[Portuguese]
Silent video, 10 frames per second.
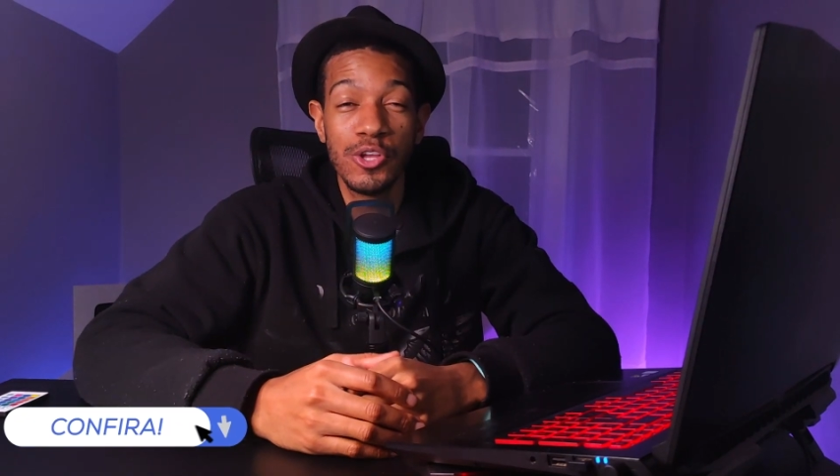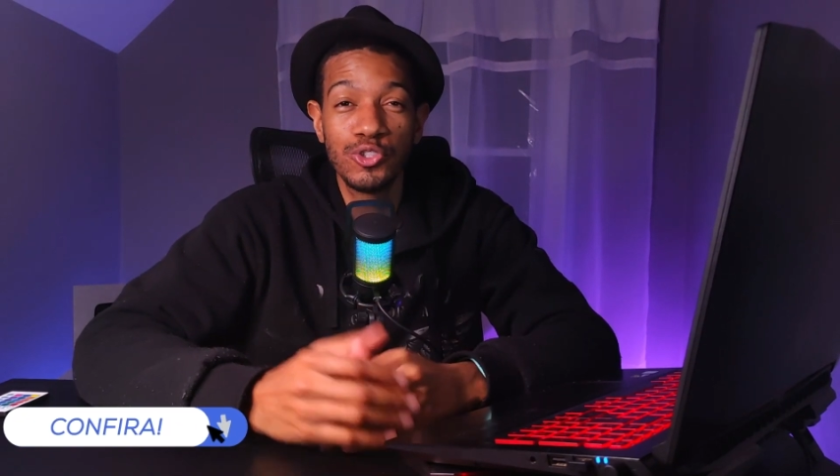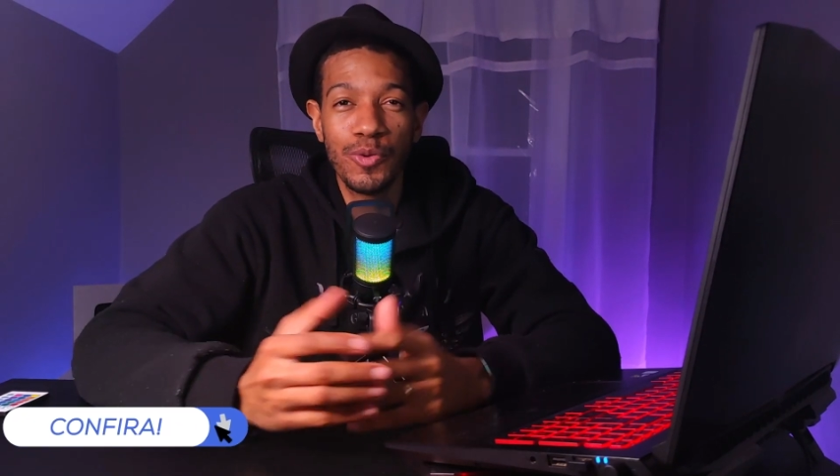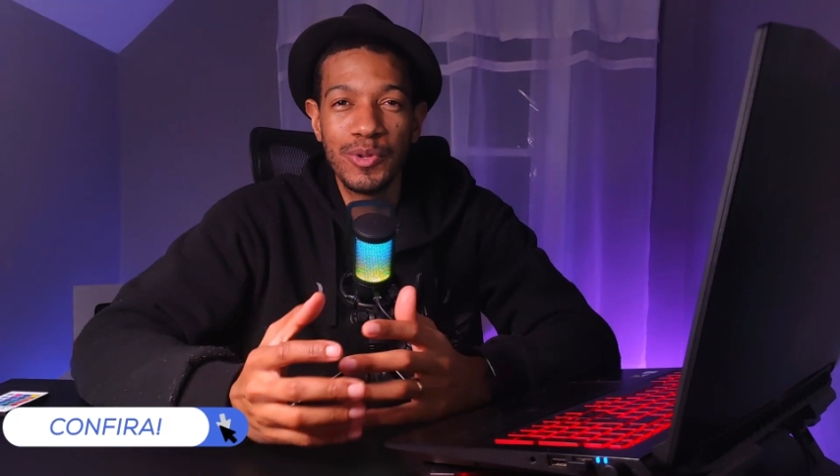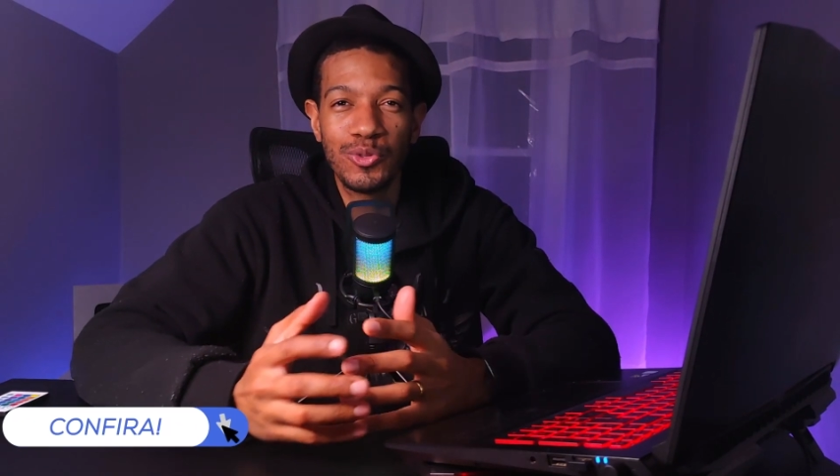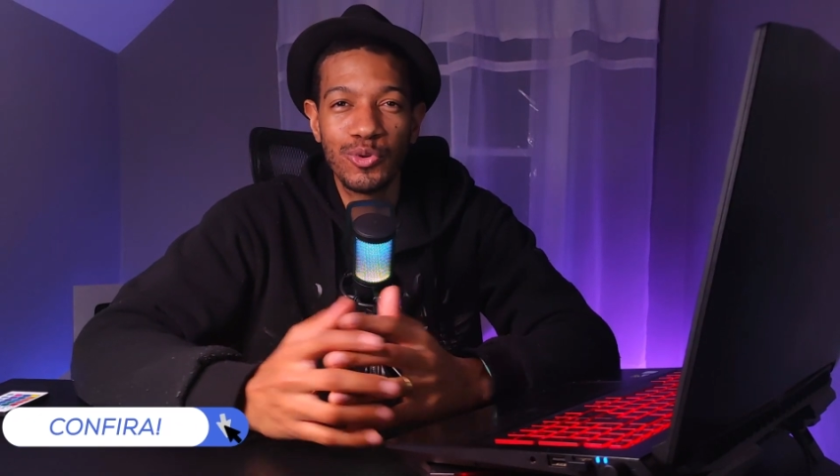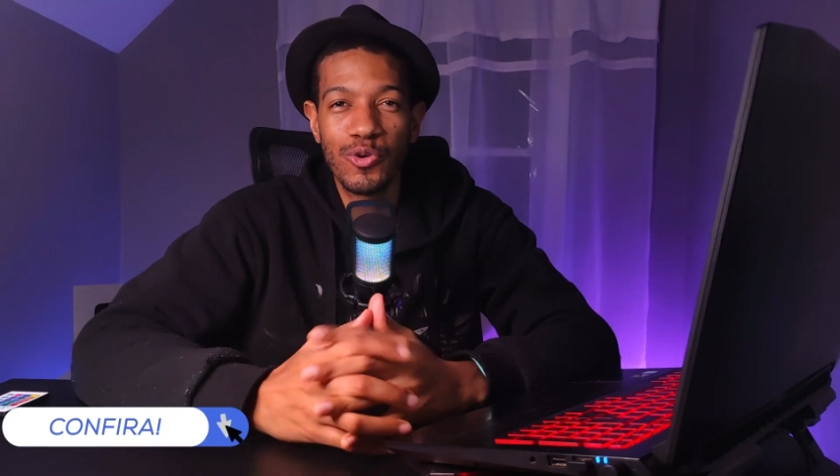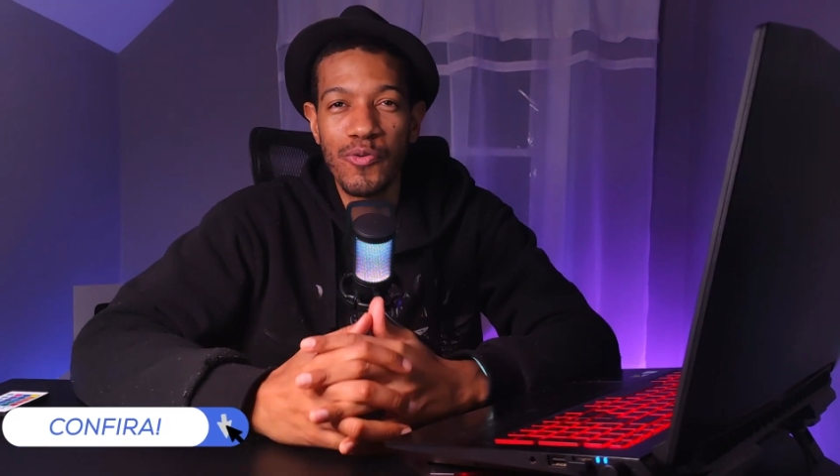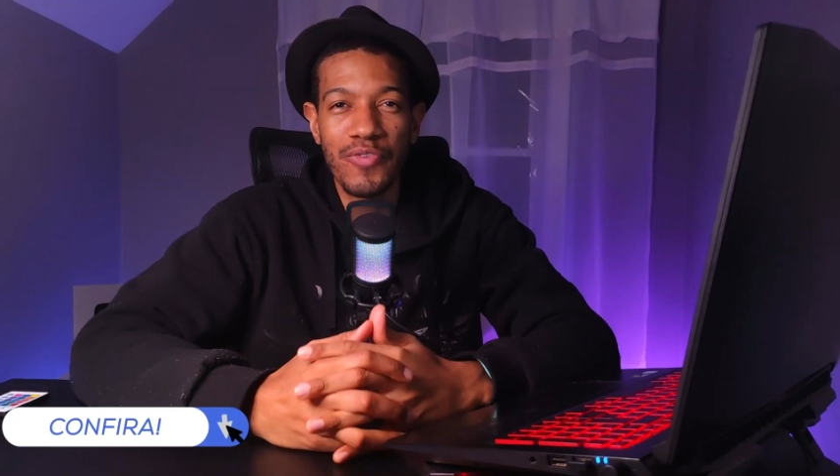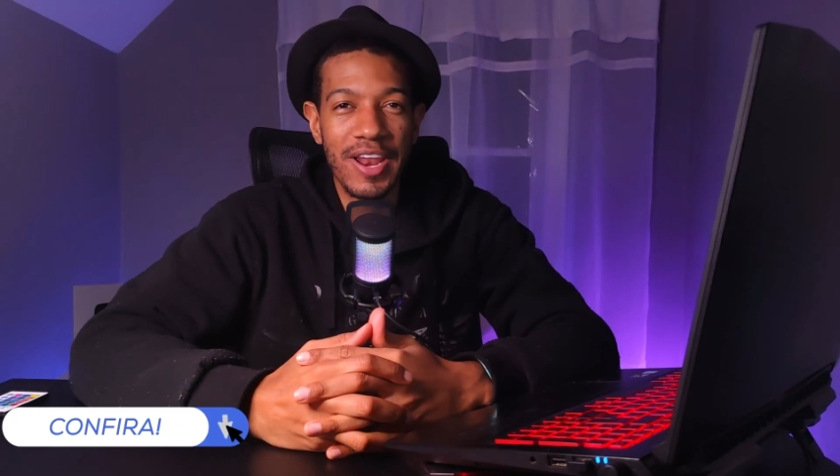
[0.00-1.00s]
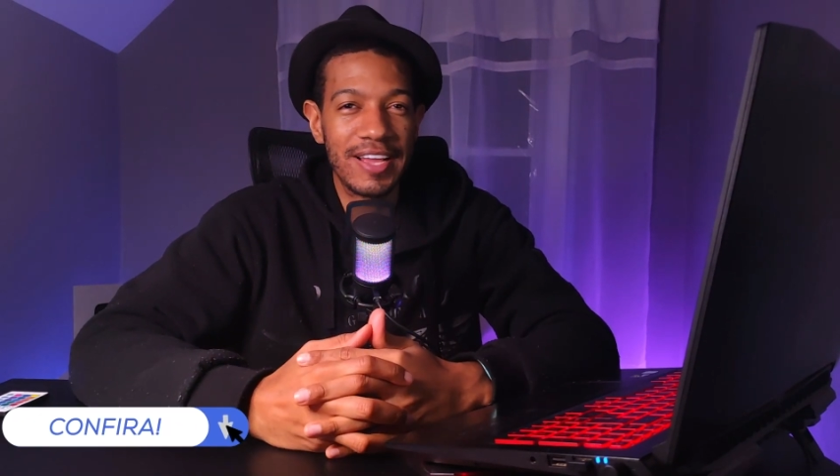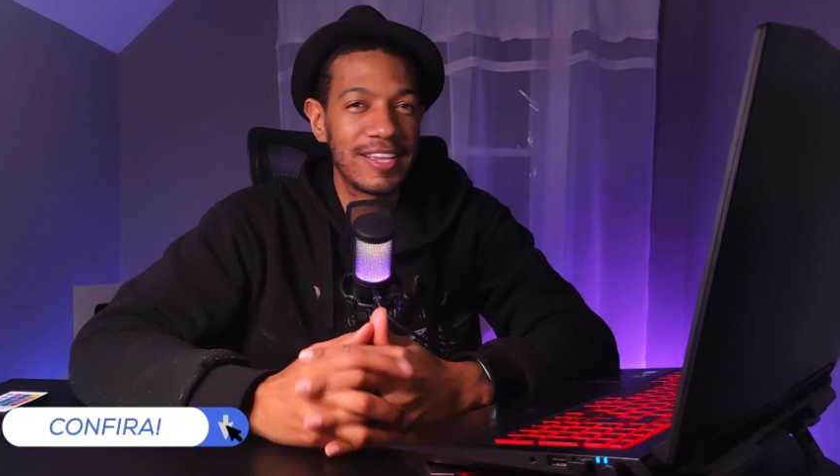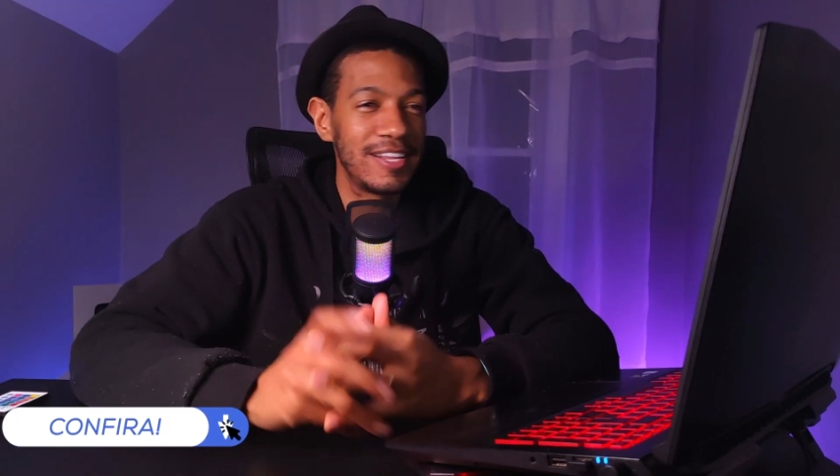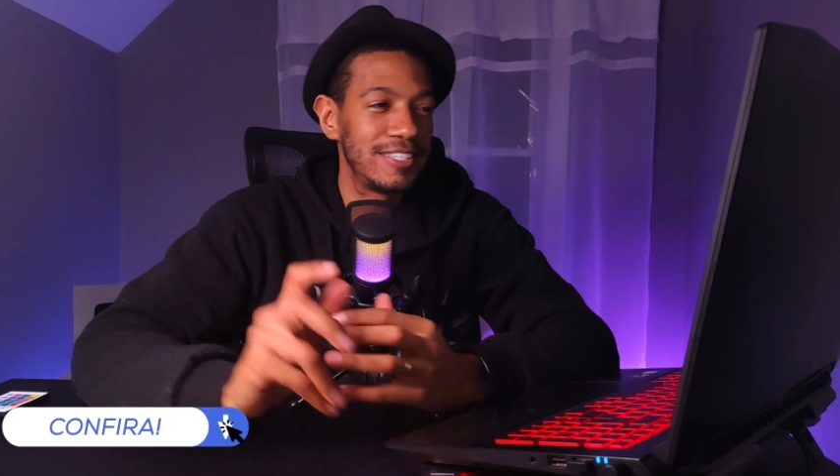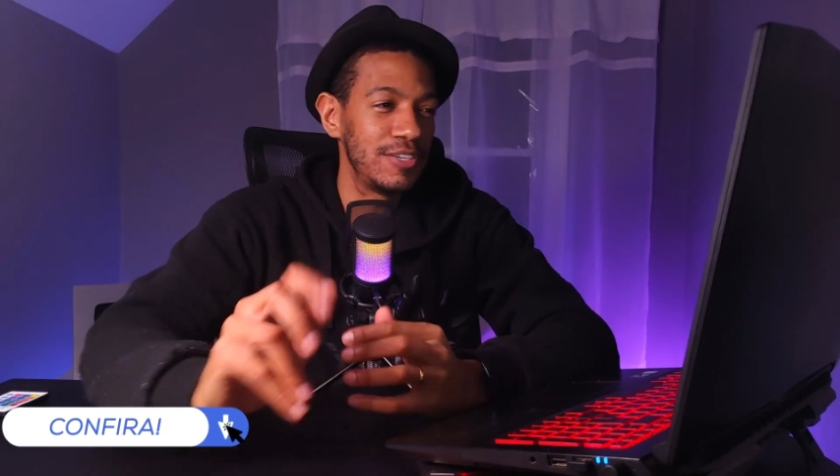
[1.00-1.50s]
sobre tudo que eu vou falar
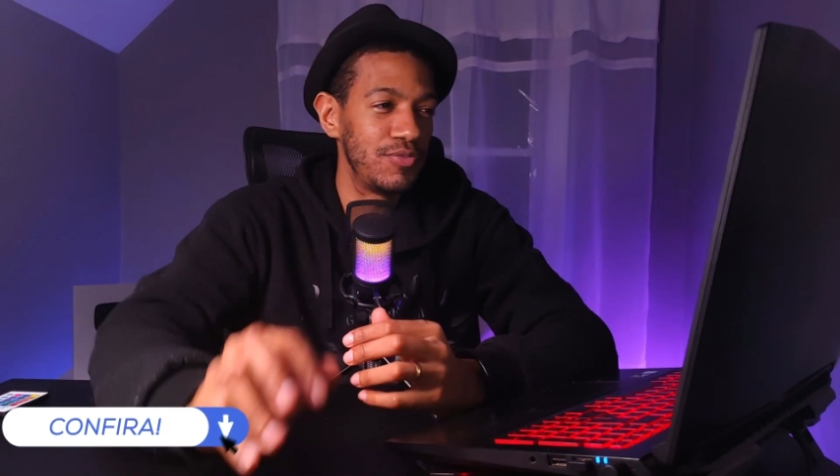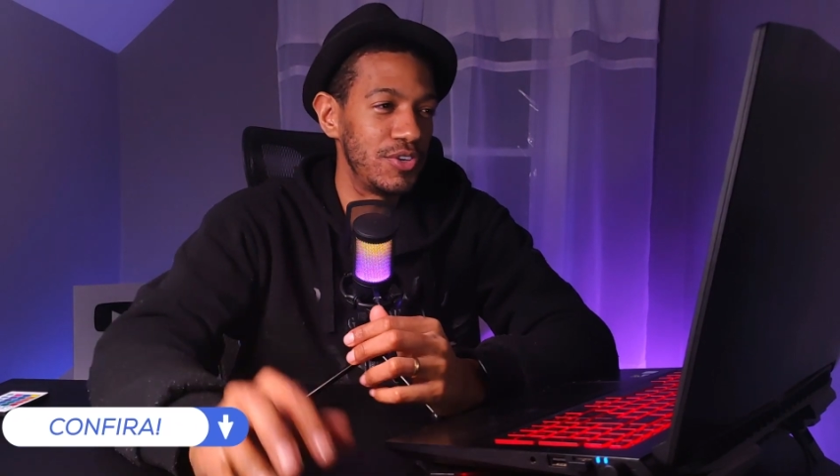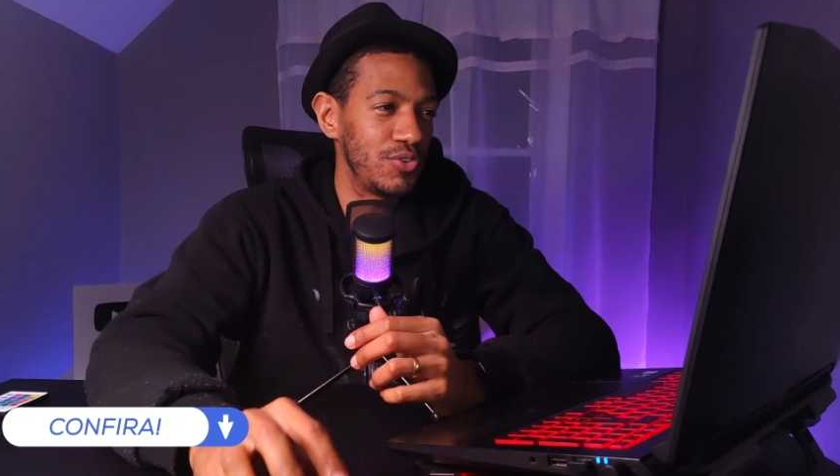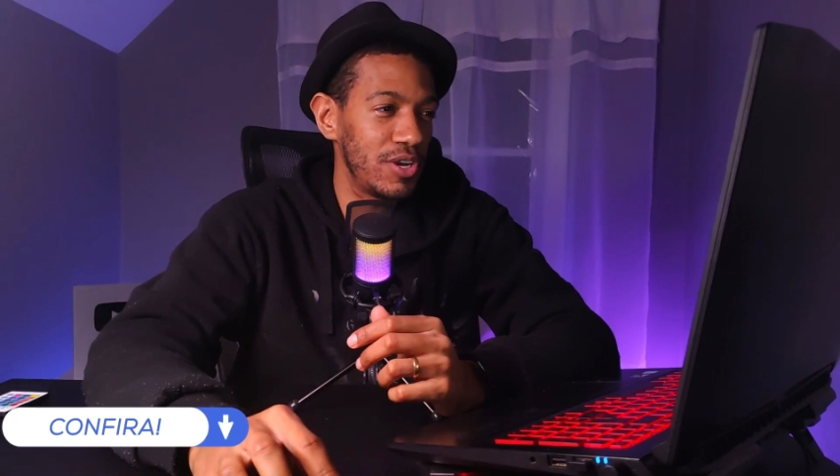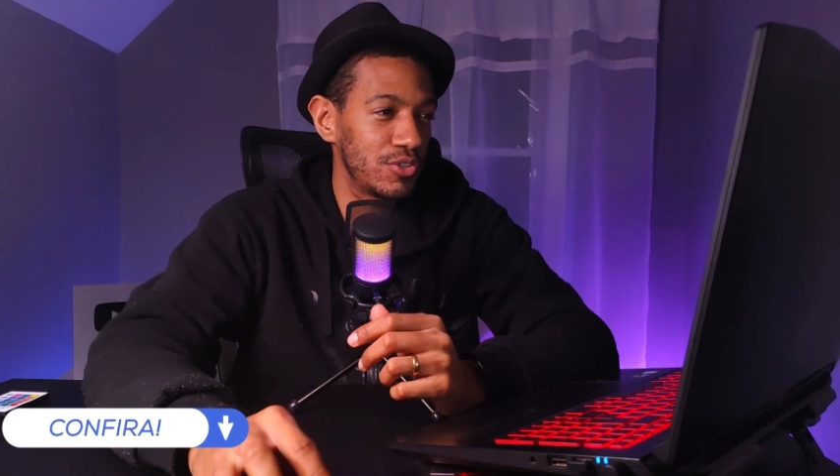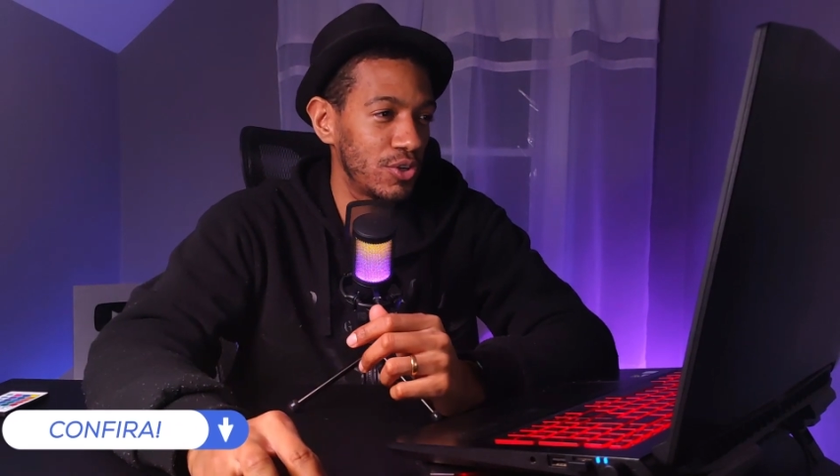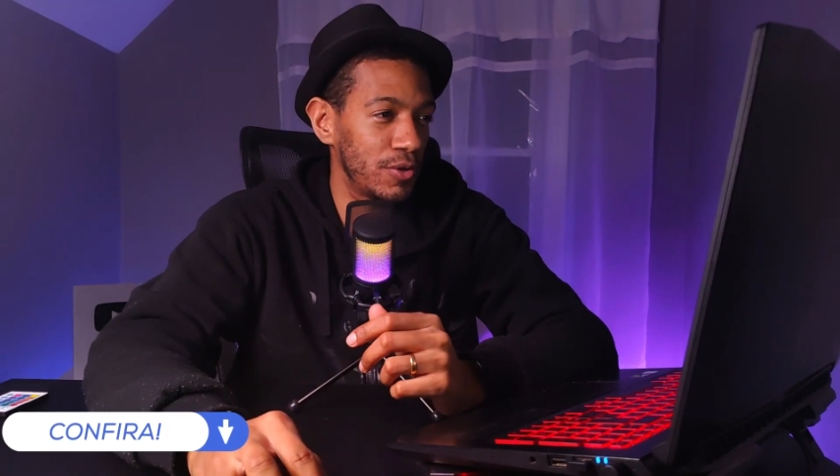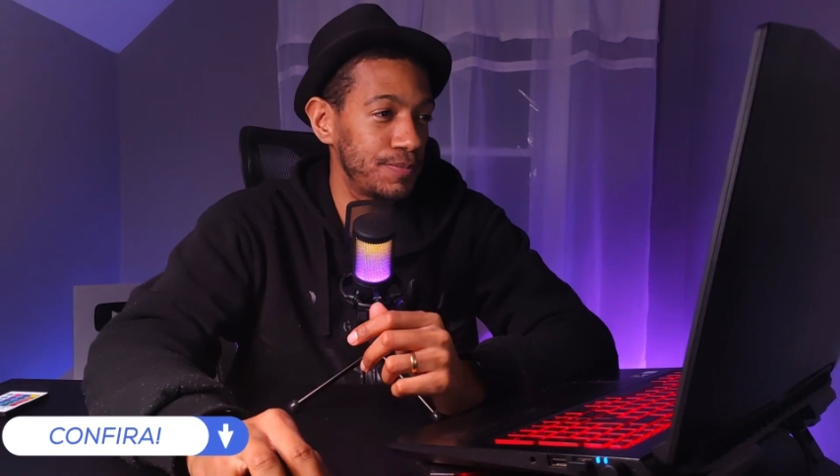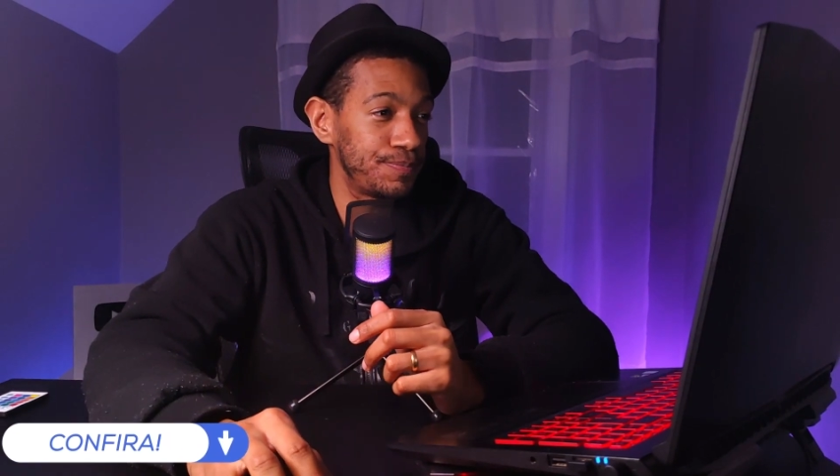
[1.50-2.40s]
aqui nesse vídeo. Olha só.